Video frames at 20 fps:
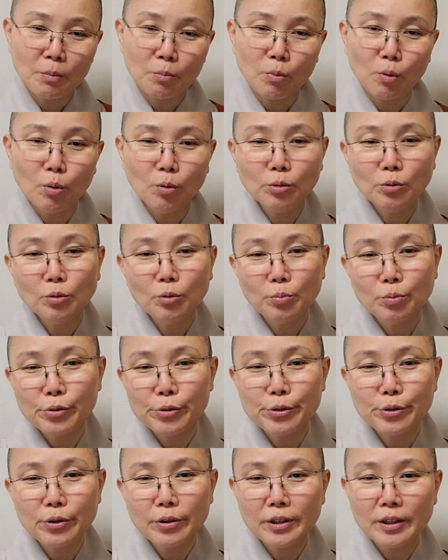모두
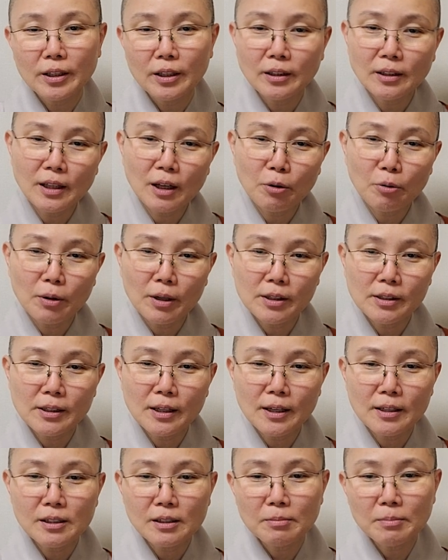불성이 있다고 했지
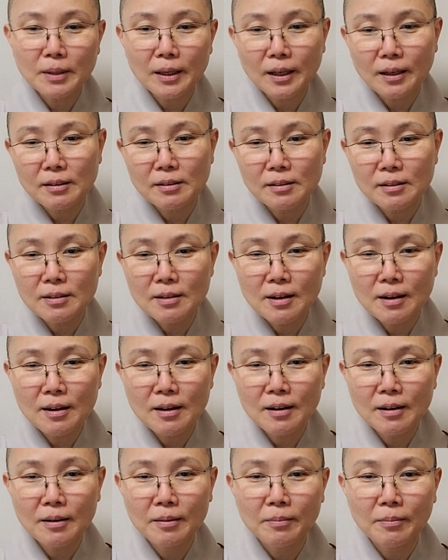않습니까,
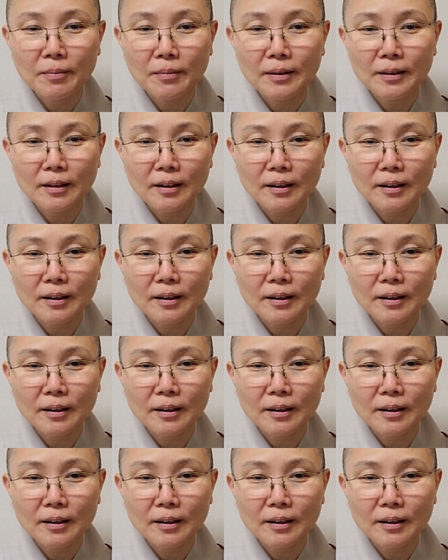스님?